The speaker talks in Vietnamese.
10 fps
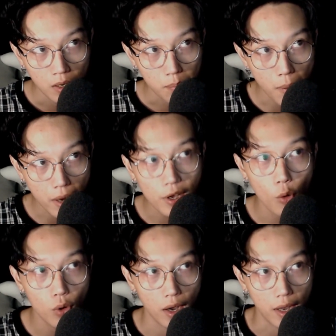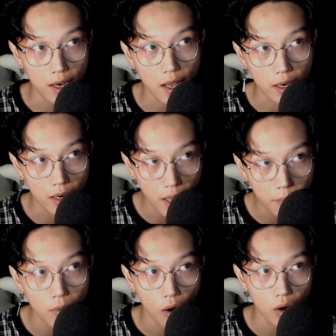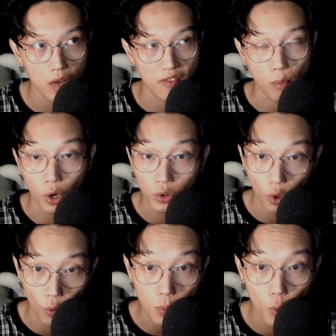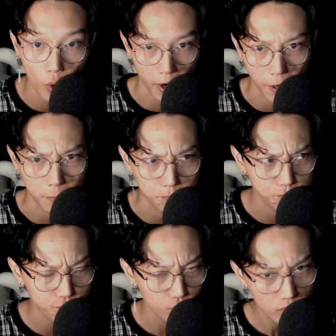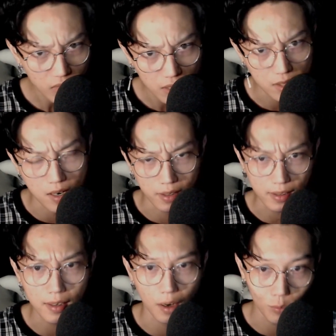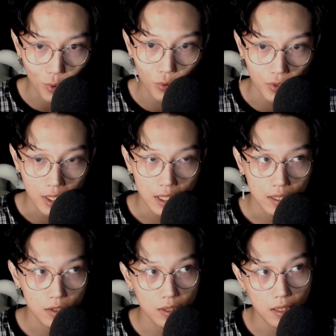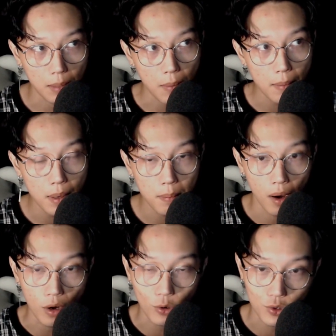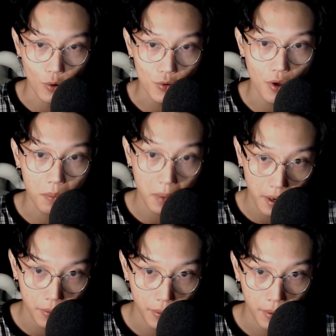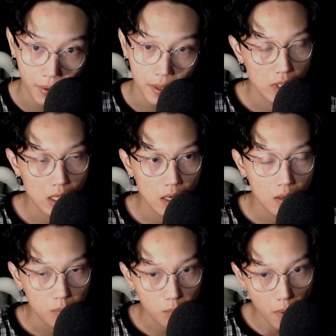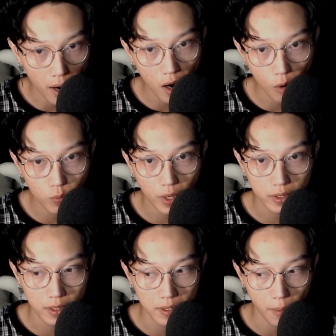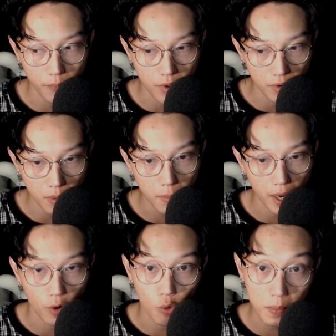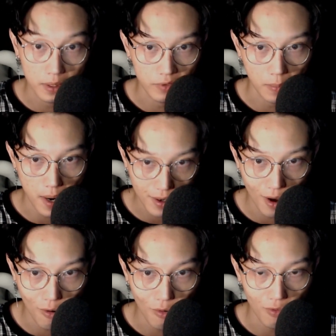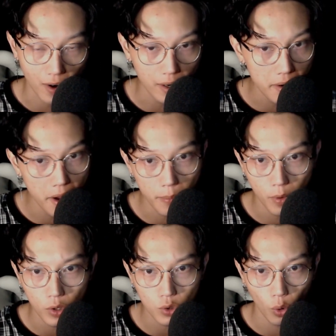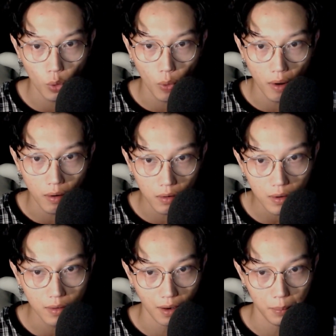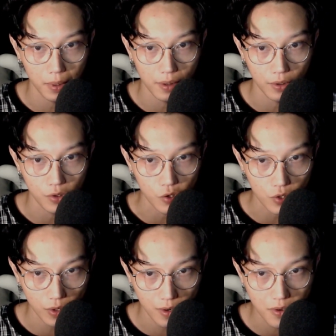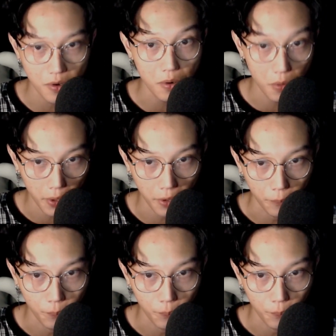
Bác dâu kể là đêm đó là vào một cái tối mùa hè, trời rất là nóng luôn, cho nên là bác mới mở cửa sổ cho mát. Bạn Hồng này thì nằm giữa mẹ của mình và bác dâu. Và cái đêm đó trôi qua rất là bình thường cho đến giữa khuya.